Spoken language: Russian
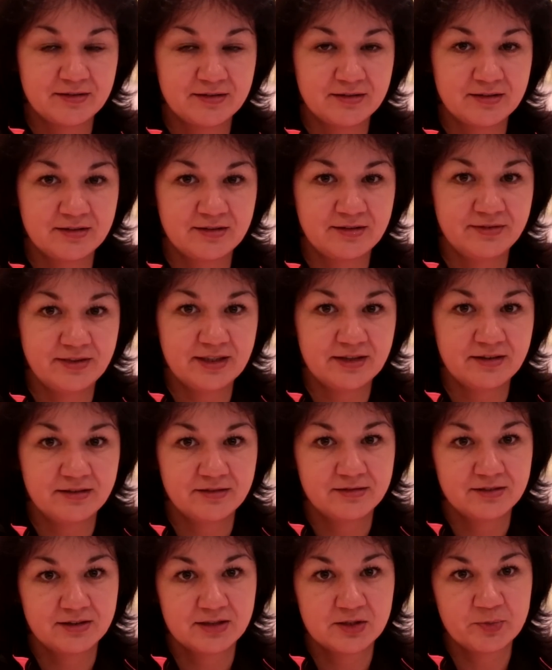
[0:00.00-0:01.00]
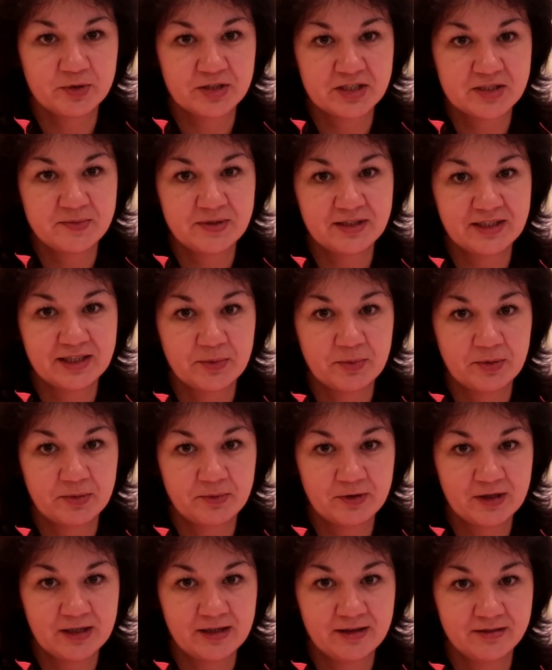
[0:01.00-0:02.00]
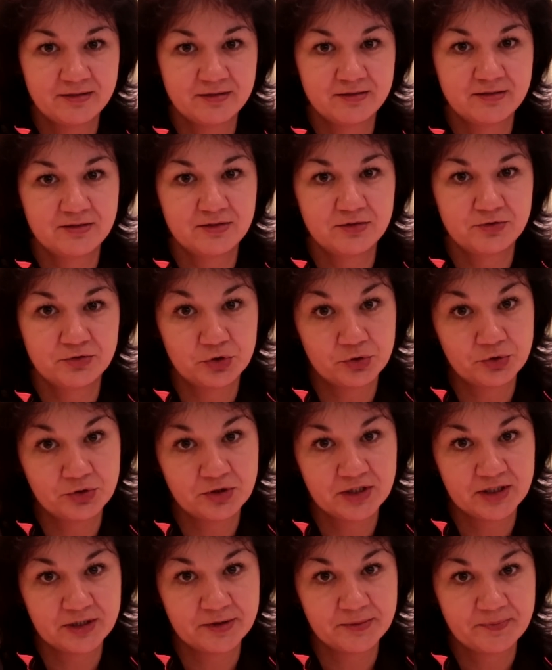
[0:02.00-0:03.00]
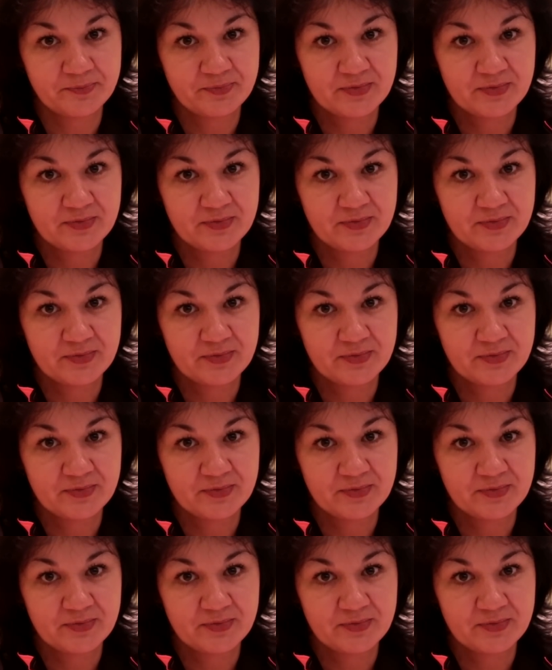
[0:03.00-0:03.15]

две спортсменки попали в тройки.